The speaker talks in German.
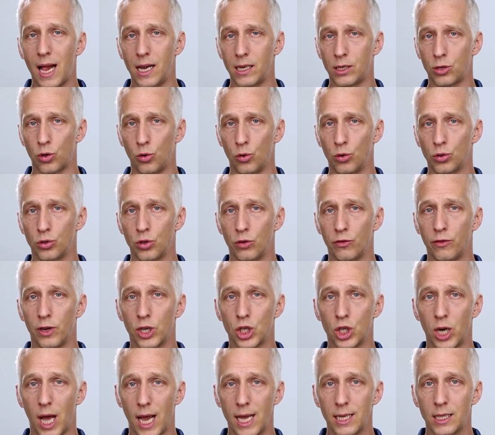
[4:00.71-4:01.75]
Alterungs- und
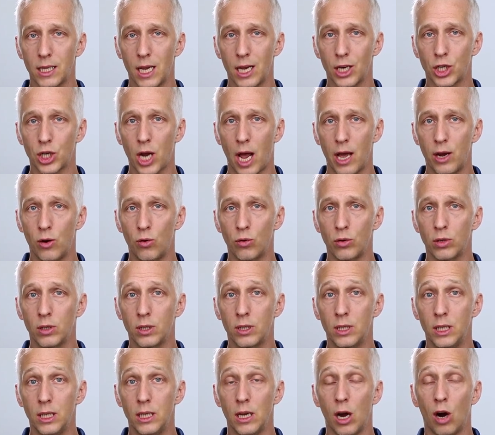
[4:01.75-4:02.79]

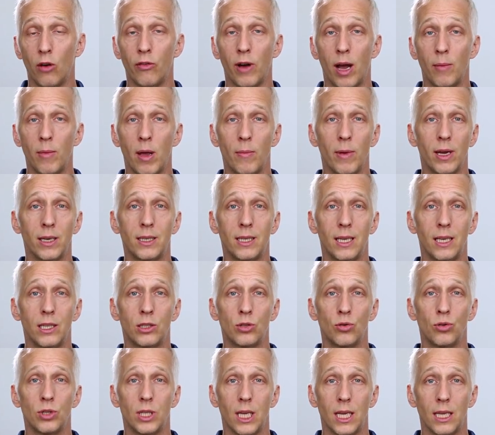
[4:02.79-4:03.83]
Verschleißerscheinungen, die auf einem
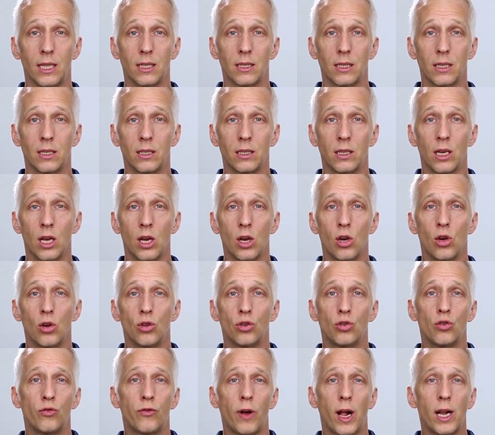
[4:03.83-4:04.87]
MRT zu sehen sind,
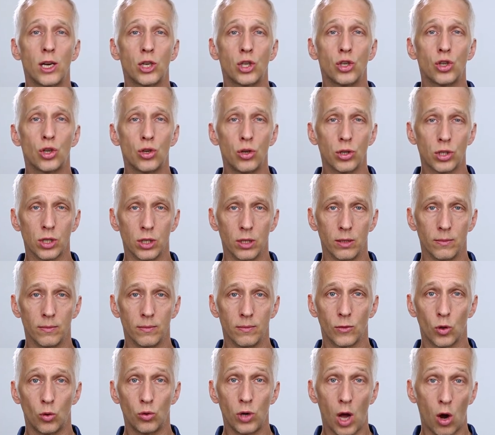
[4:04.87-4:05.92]
zu falschen Schlüssen
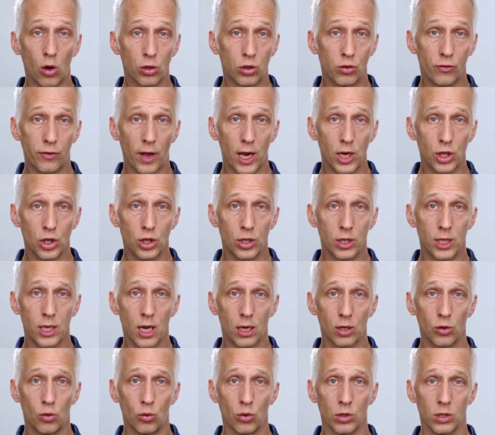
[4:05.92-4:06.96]
und auch zu falschen
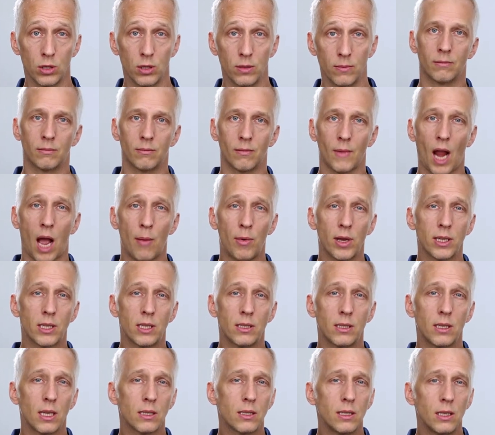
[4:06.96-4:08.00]
Diagnosen. Aber es
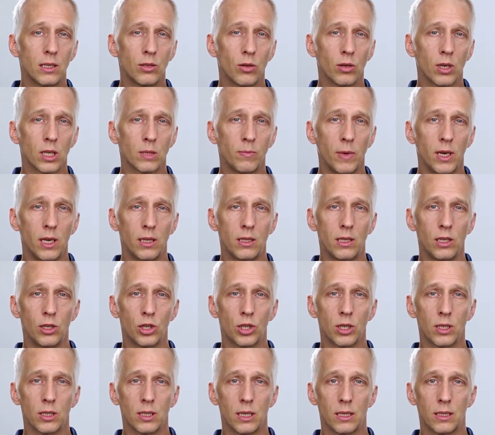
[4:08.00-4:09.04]
ist jetzt nicht nur das
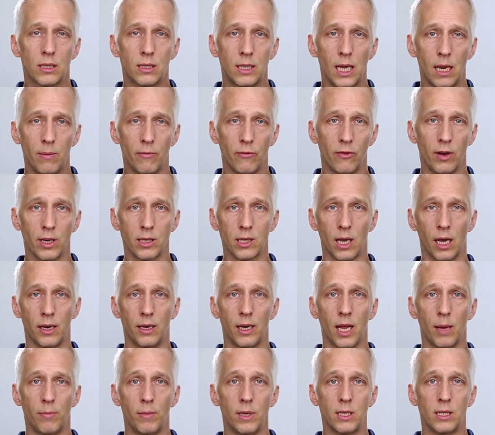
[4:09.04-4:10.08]
medizinische System, was
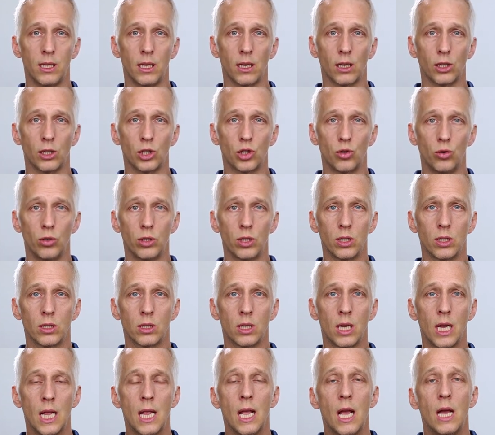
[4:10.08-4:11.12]
an der Misere schuld ist,
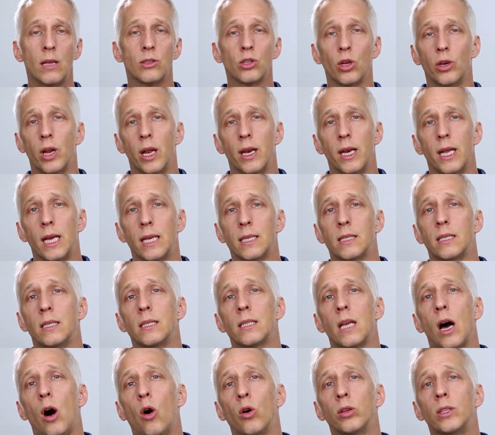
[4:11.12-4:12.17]
sondern es
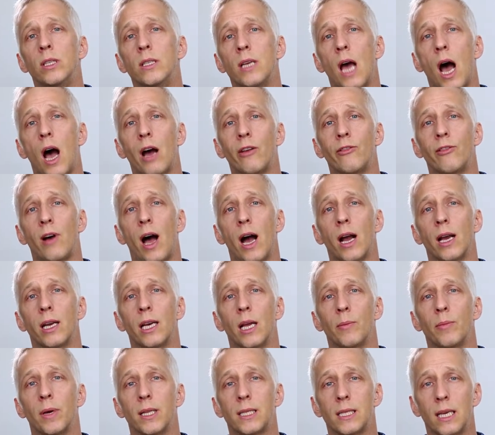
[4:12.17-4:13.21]
ist auch die Nachfrage
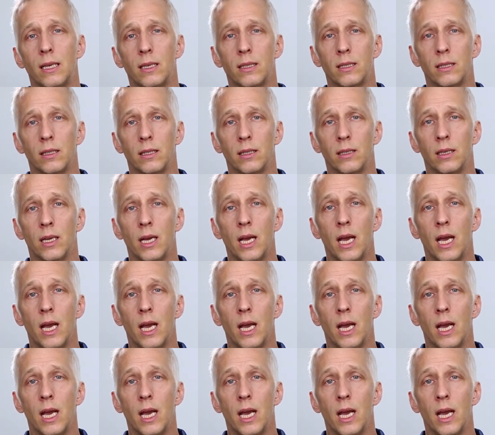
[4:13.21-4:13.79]
der Patienten.